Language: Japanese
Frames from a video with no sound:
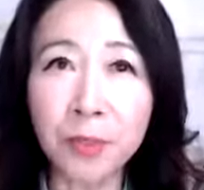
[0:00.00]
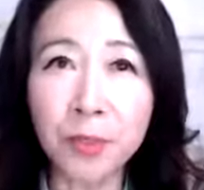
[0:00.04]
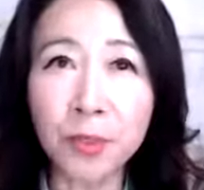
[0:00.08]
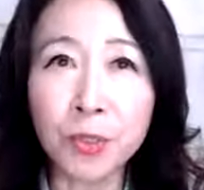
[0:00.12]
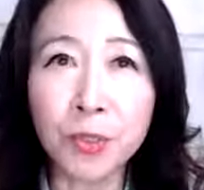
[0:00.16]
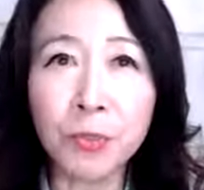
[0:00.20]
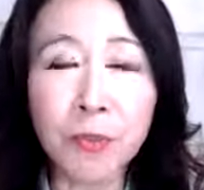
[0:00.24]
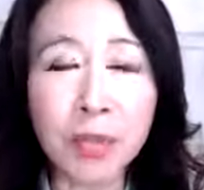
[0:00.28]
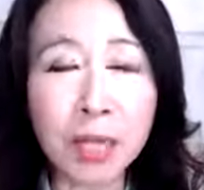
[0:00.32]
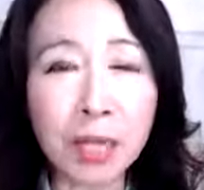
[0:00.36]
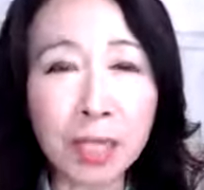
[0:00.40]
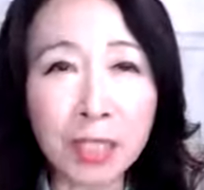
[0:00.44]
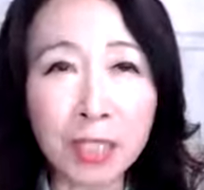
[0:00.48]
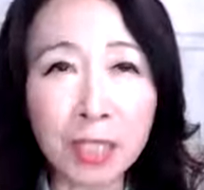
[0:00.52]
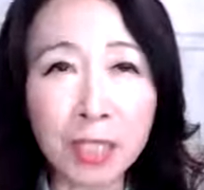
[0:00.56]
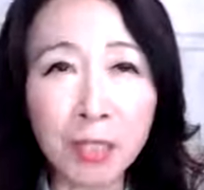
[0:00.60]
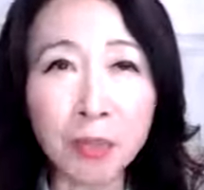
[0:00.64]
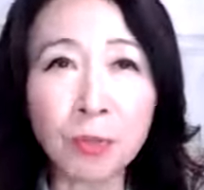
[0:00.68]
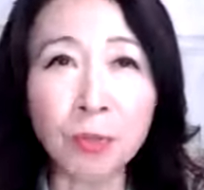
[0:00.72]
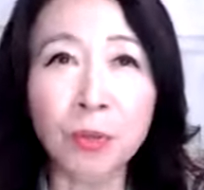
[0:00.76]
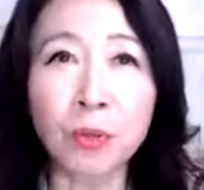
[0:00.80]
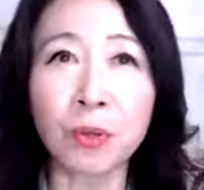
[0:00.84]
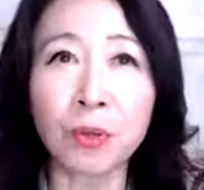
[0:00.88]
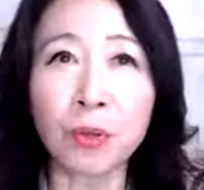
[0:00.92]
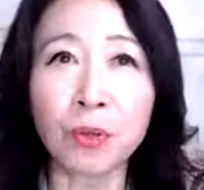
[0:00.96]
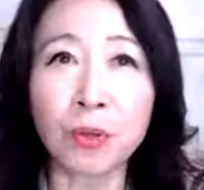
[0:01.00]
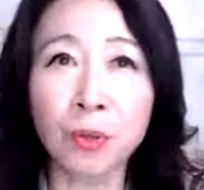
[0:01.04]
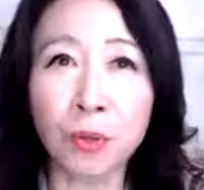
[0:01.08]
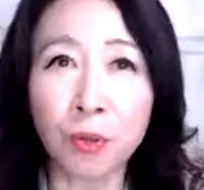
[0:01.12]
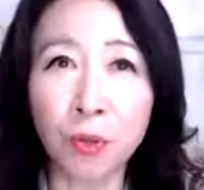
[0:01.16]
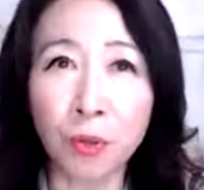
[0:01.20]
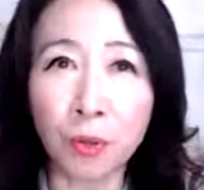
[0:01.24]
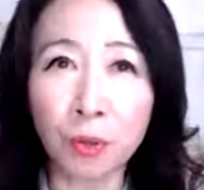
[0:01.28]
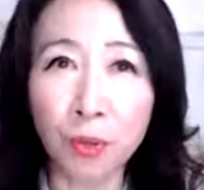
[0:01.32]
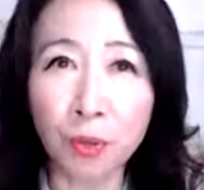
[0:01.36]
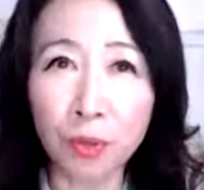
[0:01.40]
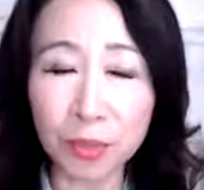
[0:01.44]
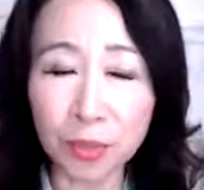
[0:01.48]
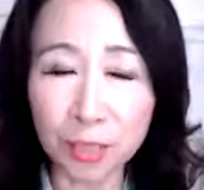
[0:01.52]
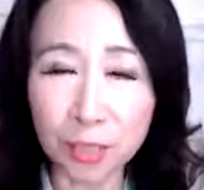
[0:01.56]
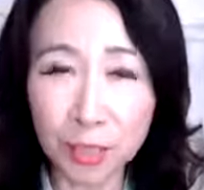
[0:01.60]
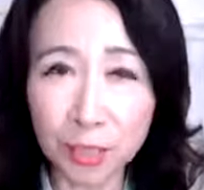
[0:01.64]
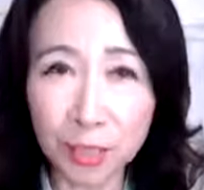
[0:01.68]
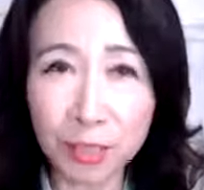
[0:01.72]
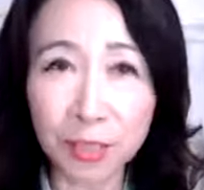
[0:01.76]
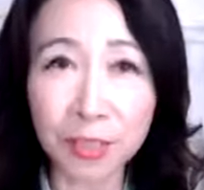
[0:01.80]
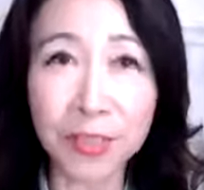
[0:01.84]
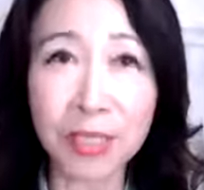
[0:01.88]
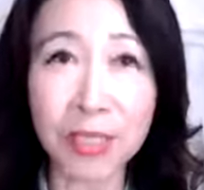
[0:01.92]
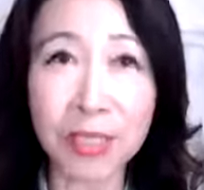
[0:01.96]
生まれたのも事
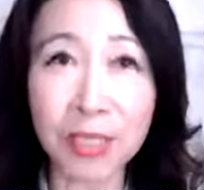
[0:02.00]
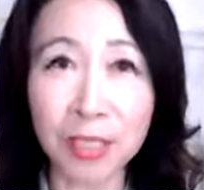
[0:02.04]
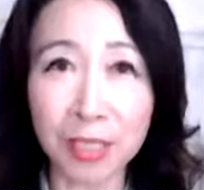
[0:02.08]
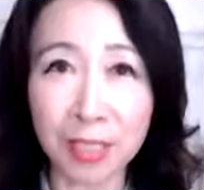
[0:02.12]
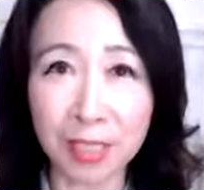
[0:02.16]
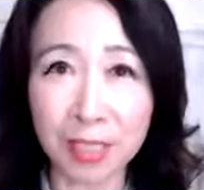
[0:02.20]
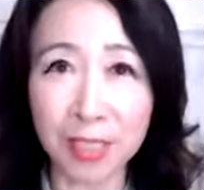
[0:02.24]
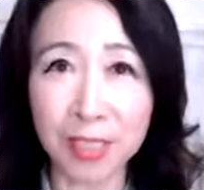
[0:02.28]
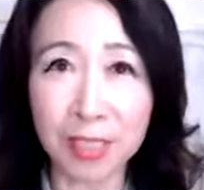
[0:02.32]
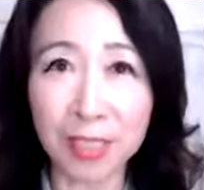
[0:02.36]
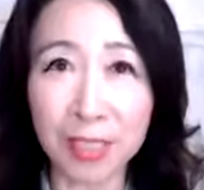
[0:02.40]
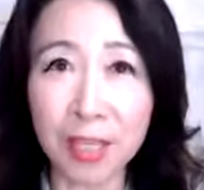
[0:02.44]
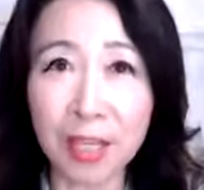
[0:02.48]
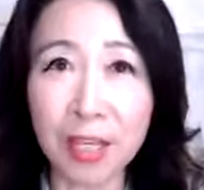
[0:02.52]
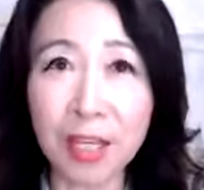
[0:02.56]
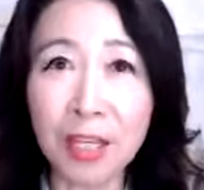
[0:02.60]
実なんです。